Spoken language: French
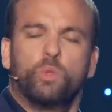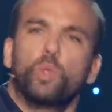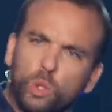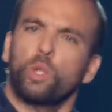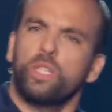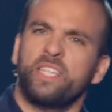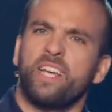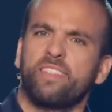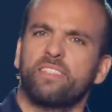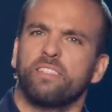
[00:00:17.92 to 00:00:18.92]
Tu
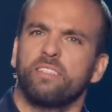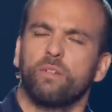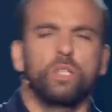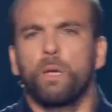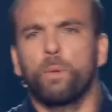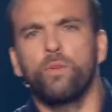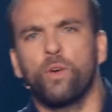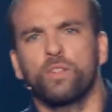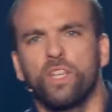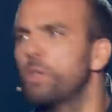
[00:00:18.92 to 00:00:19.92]
t'auto-détestes euh, T'as pris le
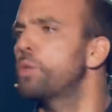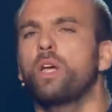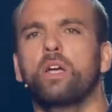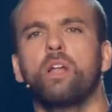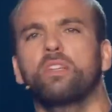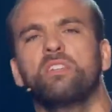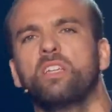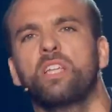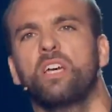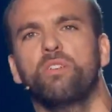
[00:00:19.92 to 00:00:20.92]
français à l'auto-école Qu'est-ce
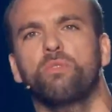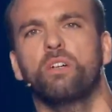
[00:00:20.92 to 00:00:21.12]
qui t'arrive,